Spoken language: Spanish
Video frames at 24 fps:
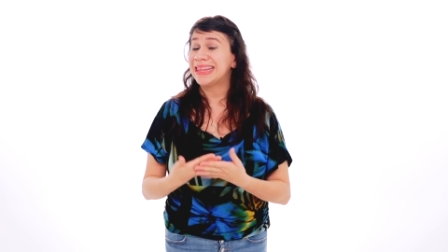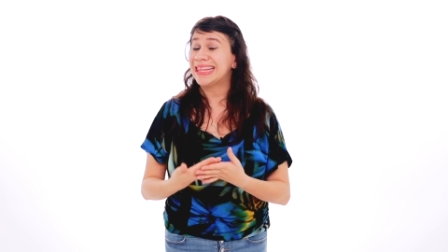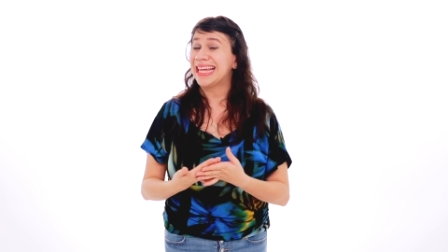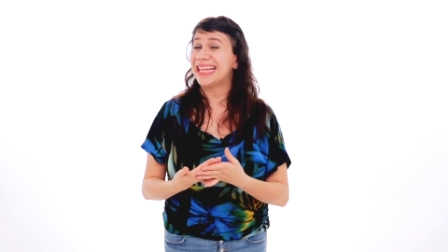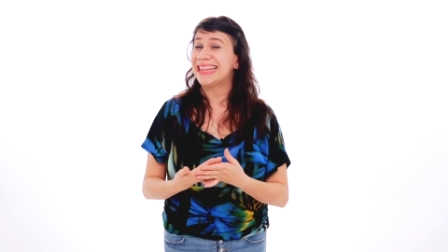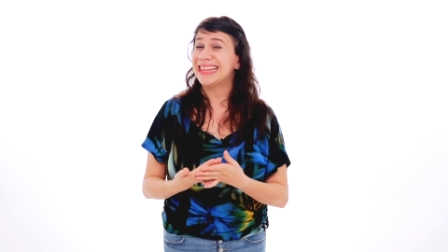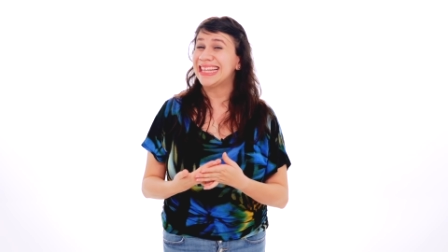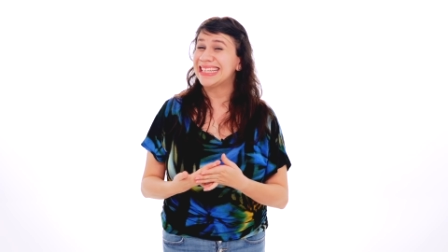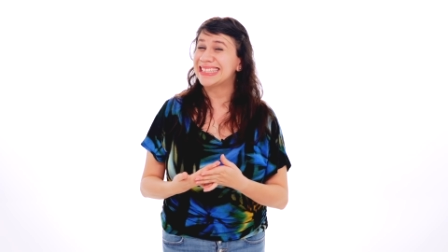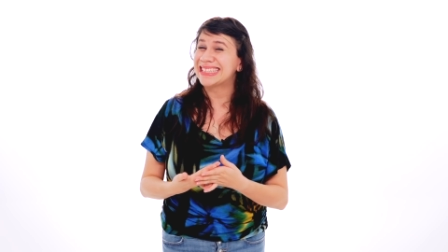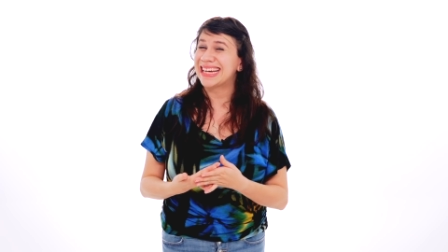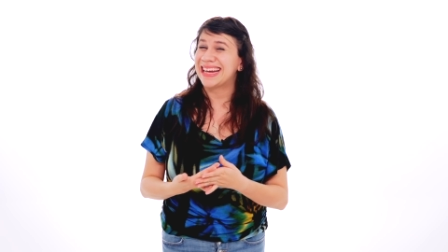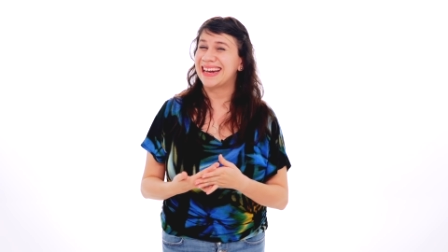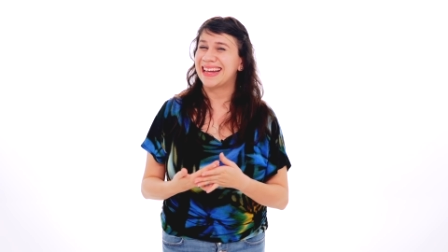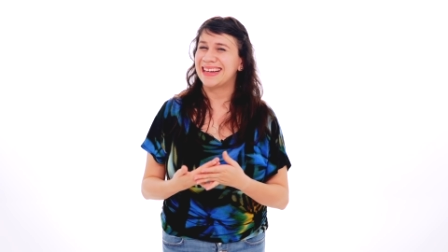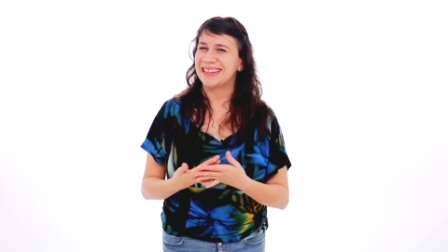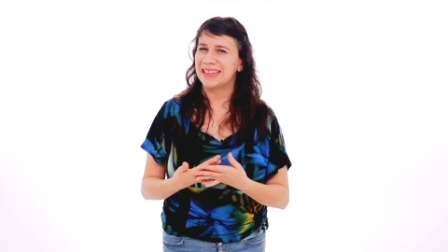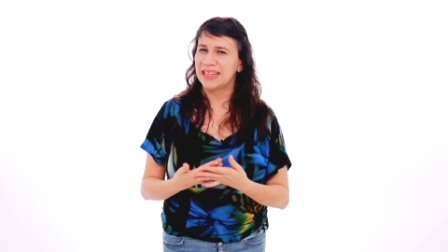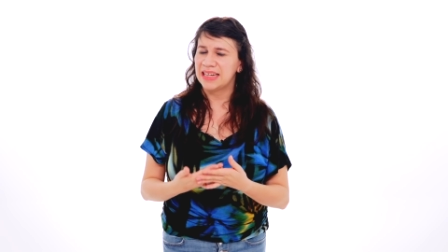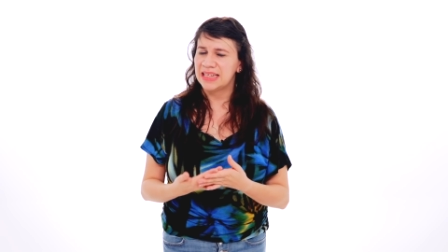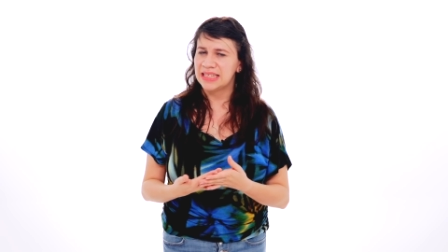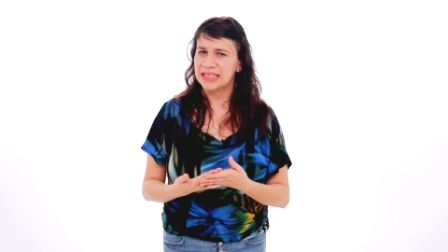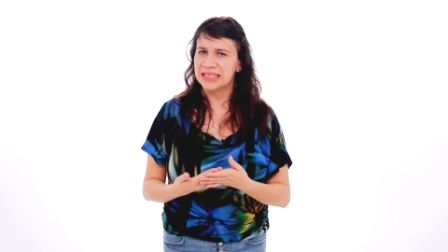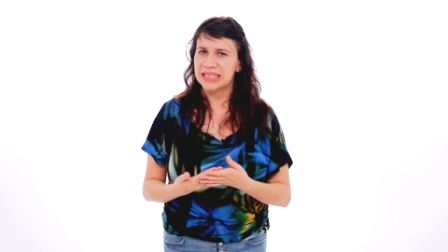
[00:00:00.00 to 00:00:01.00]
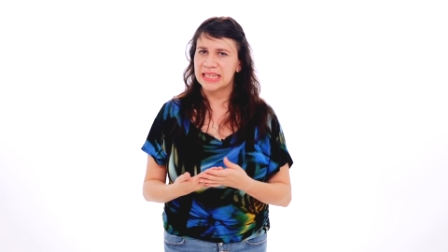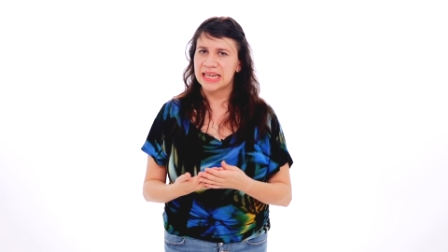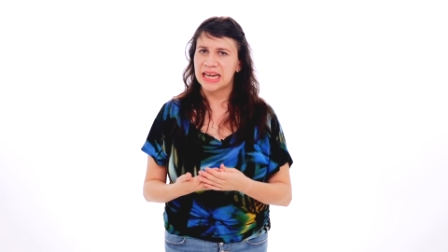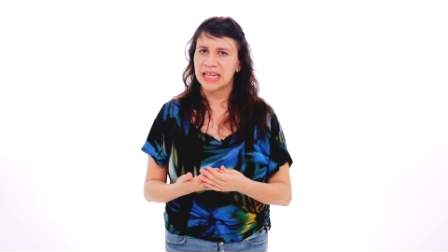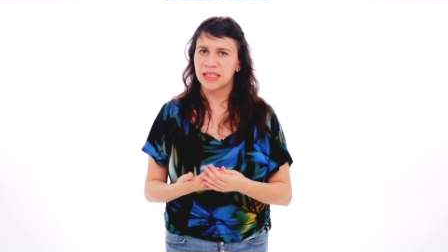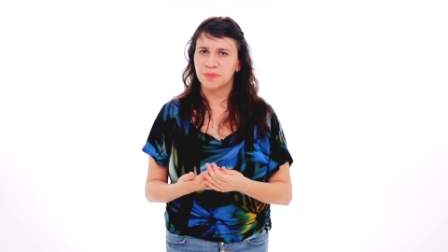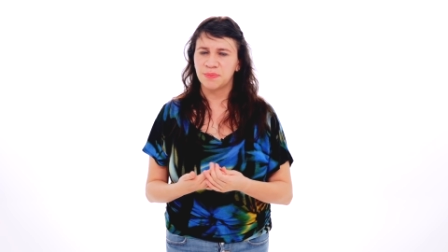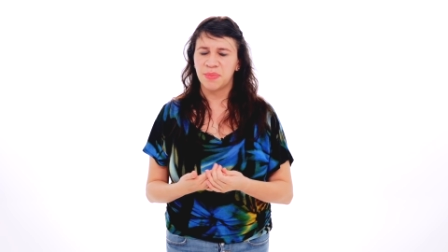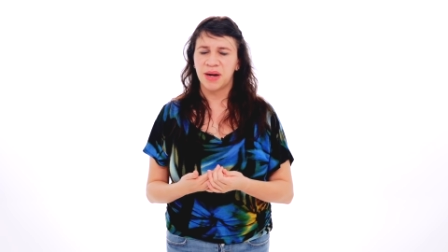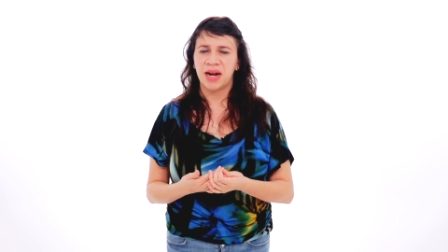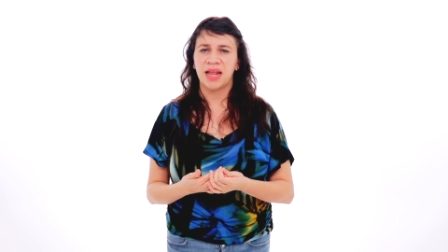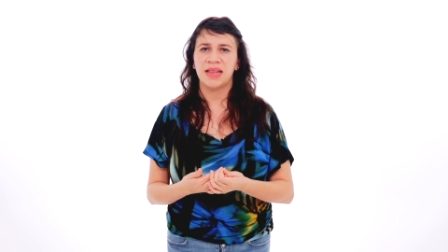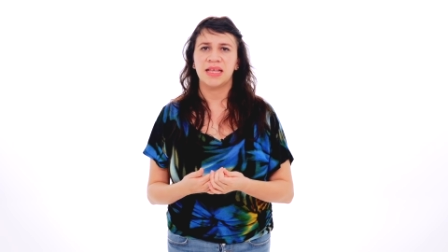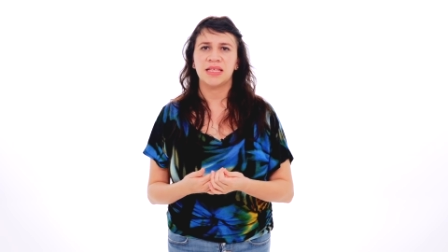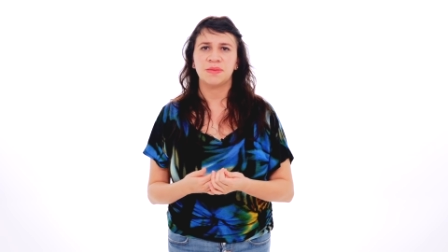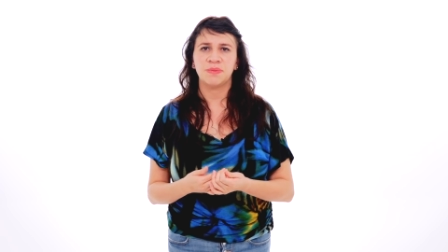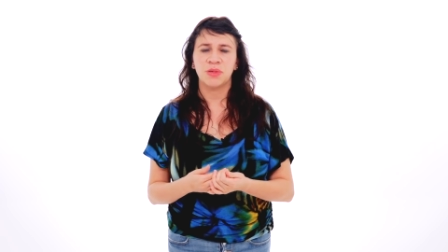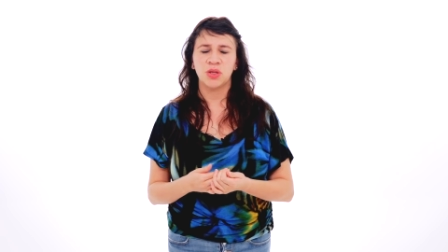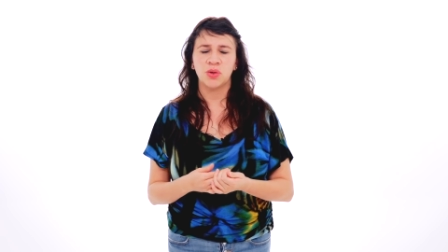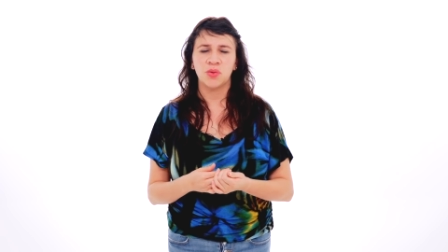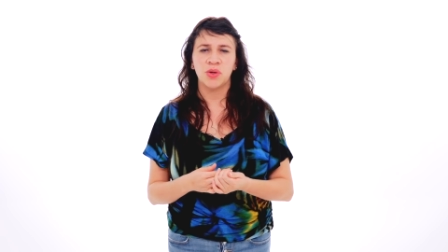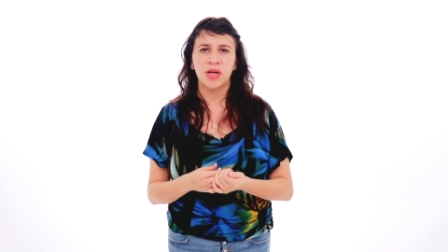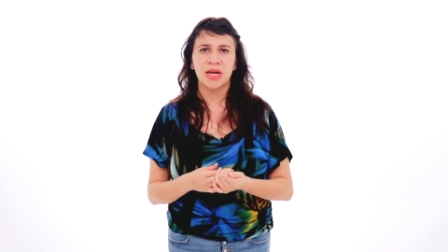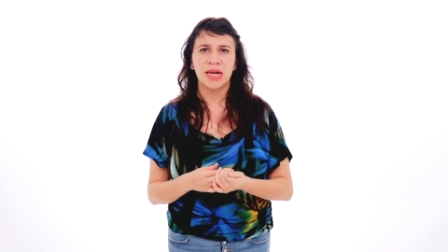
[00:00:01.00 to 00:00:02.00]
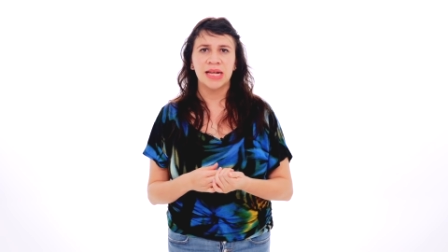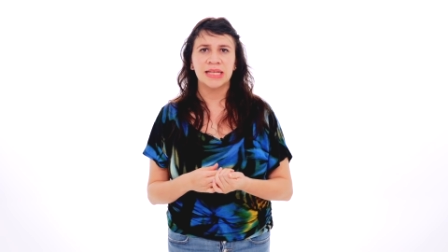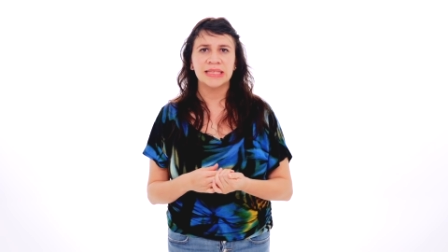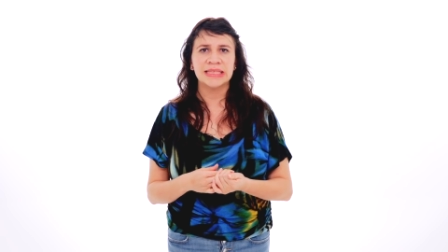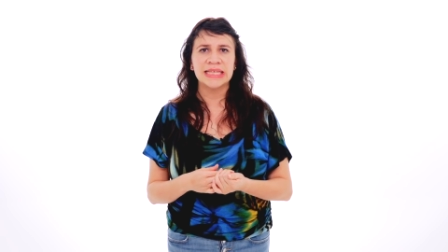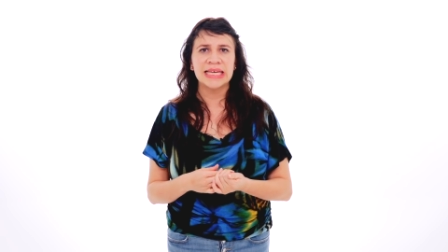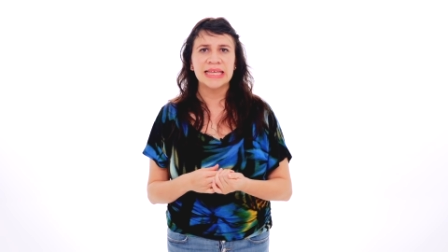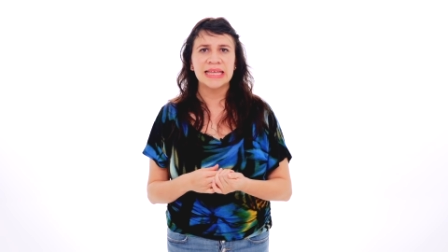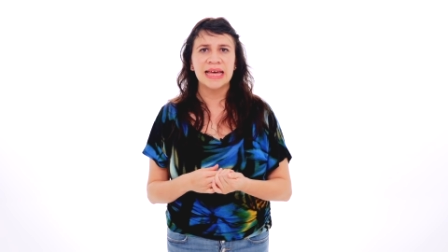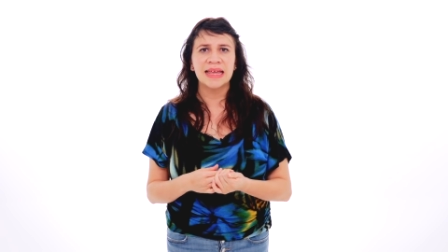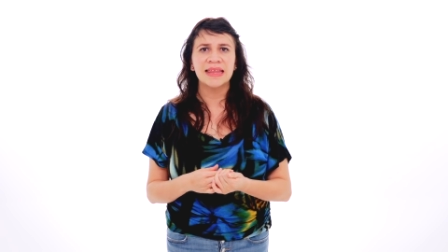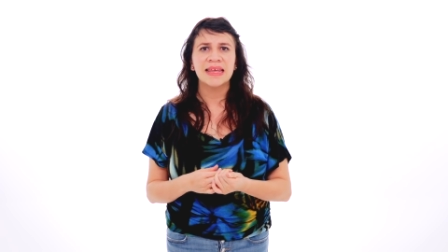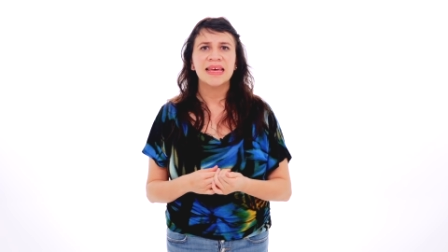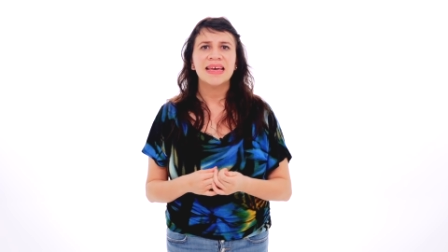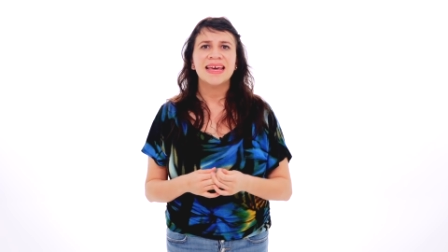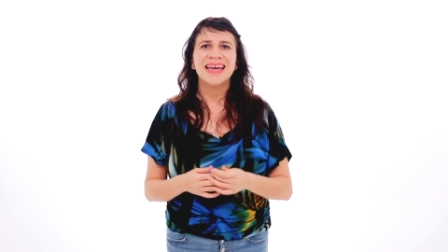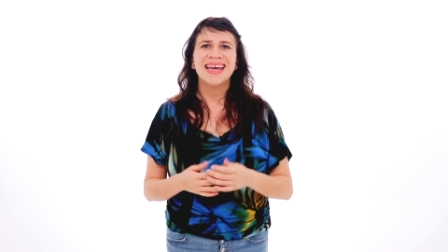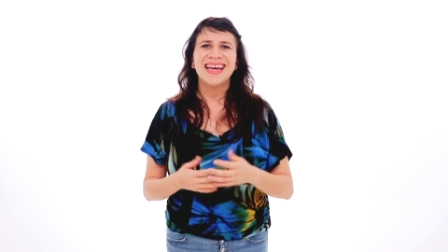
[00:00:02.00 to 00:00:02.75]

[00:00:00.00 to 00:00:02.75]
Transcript: tantas características para disminuir la ansiedad.